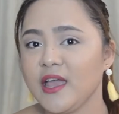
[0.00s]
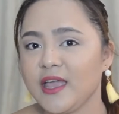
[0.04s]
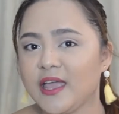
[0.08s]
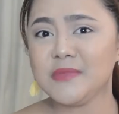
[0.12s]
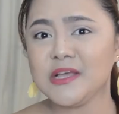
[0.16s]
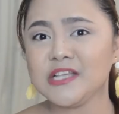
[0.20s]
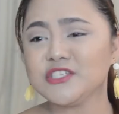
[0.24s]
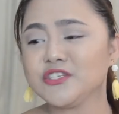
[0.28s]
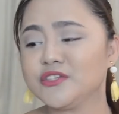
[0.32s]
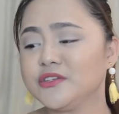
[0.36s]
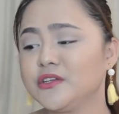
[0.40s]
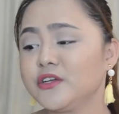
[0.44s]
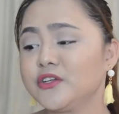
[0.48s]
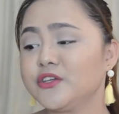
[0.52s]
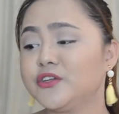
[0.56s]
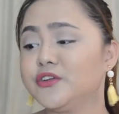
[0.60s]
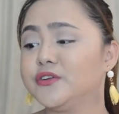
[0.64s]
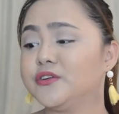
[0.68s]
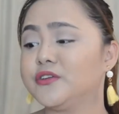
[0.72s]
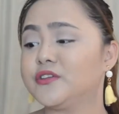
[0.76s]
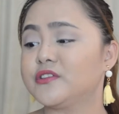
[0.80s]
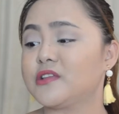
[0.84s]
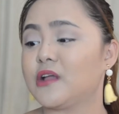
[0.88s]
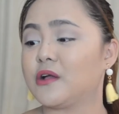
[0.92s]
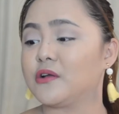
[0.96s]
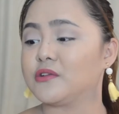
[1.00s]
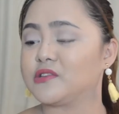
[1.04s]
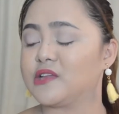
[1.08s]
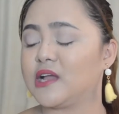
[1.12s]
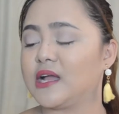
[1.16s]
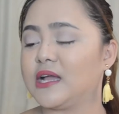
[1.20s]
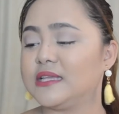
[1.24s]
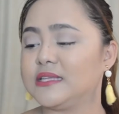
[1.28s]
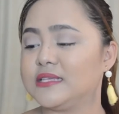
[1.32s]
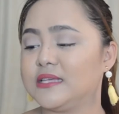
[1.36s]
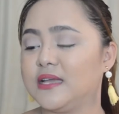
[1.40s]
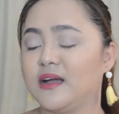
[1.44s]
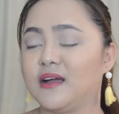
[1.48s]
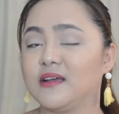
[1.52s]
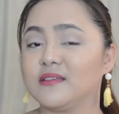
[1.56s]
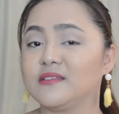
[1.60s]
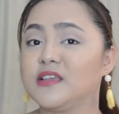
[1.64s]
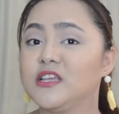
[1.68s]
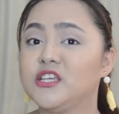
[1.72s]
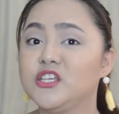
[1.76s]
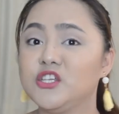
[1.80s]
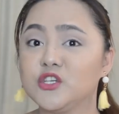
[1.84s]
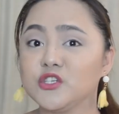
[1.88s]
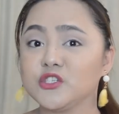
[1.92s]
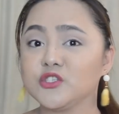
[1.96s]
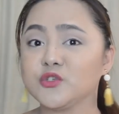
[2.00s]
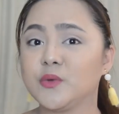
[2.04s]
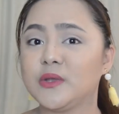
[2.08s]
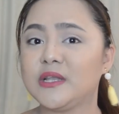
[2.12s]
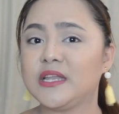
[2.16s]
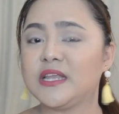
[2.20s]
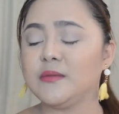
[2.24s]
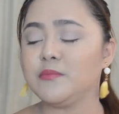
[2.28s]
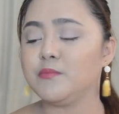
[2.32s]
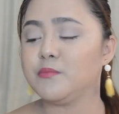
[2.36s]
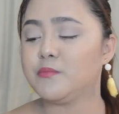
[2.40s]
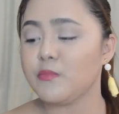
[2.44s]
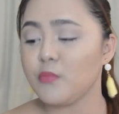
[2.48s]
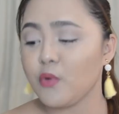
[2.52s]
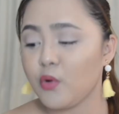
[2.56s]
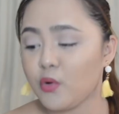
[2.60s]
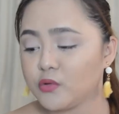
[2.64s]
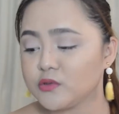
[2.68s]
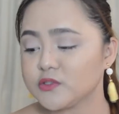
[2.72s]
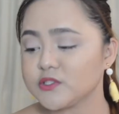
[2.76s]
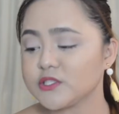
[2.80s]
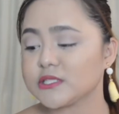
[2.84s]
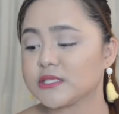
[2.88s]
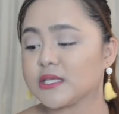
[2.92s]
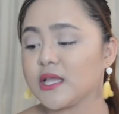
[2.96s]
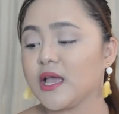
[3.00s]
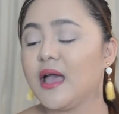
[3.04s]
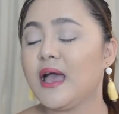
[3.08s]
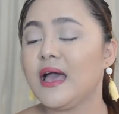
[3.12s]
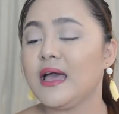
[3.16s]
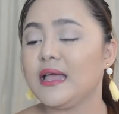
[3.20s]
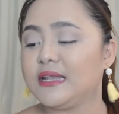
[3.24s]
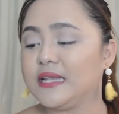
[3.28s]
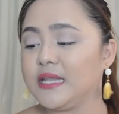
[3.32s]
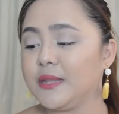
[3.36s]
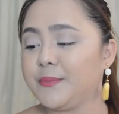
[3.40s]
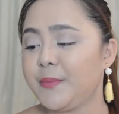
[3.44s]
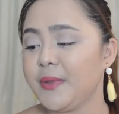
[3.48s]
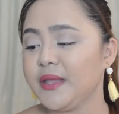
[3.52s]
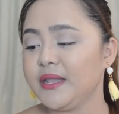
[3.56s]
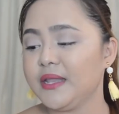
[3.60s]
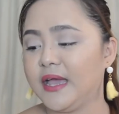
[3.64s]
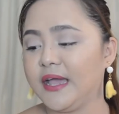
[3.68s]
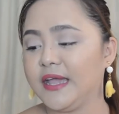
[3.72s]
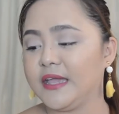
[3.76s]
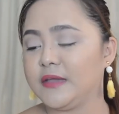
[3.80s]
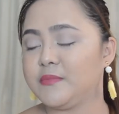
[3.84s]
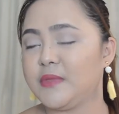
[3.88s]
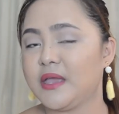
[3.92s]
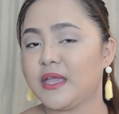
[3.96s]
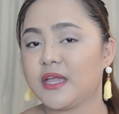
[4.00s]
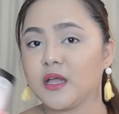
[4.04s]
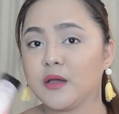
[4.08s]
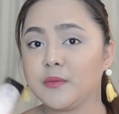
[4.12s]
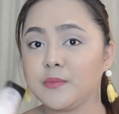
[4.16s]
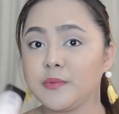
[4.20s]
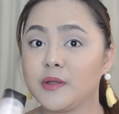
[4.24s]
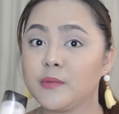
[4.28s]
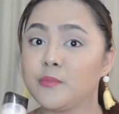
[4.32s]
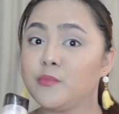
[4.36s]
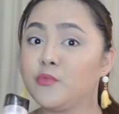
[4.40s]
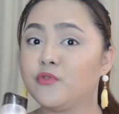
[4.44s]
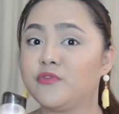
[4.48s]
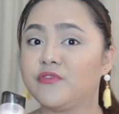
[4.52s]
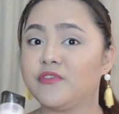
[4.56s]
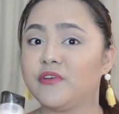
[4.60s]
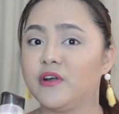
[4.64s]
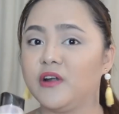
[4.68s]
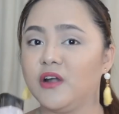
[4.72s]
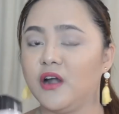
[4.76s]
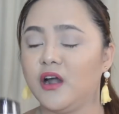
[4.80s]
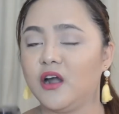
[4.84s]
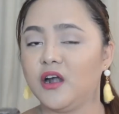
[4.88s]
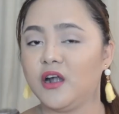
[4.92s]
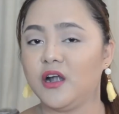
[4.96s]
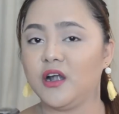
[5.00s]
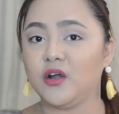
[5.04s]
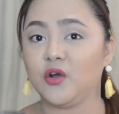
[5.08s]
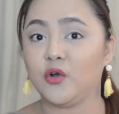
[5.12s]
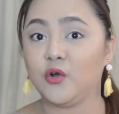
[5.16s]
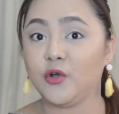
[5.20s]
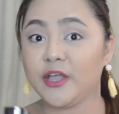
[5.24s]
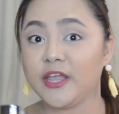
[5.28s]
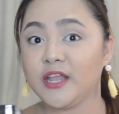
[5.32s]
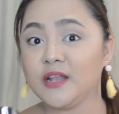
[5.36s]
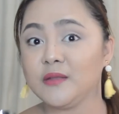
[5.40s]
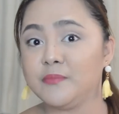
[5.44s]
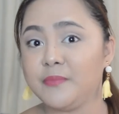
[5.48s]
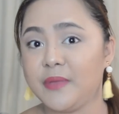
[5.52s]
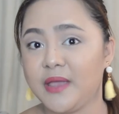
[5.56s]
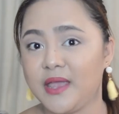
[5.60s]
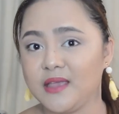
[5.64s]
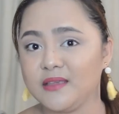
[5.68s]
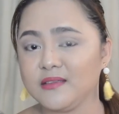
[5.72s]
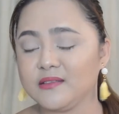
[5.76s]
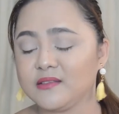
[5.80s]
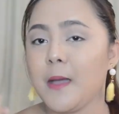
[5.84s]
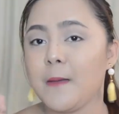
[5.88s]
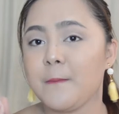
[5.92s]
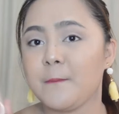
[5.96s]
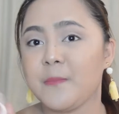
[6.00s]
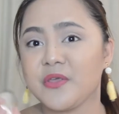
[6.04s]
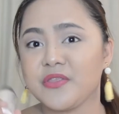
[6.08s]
Medyo na-curious ako sa kanya kasi usually most lip and eye makeup remover are oil-based.